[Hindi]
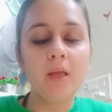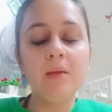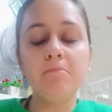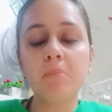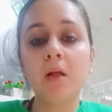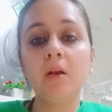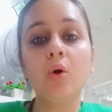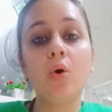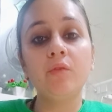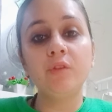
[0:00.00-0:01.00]
ही मन
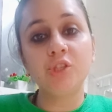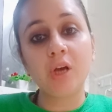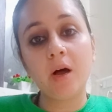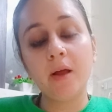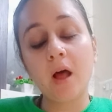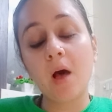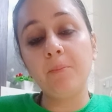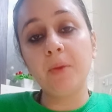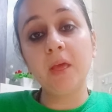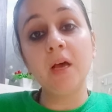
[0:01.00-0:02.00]
और विचार
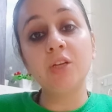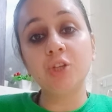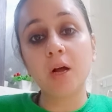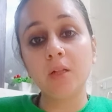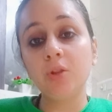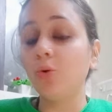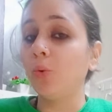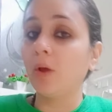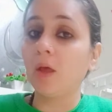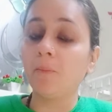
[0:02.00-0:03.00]
आपके अशांत
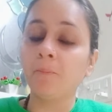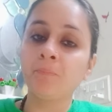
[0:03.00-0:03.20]
होंगे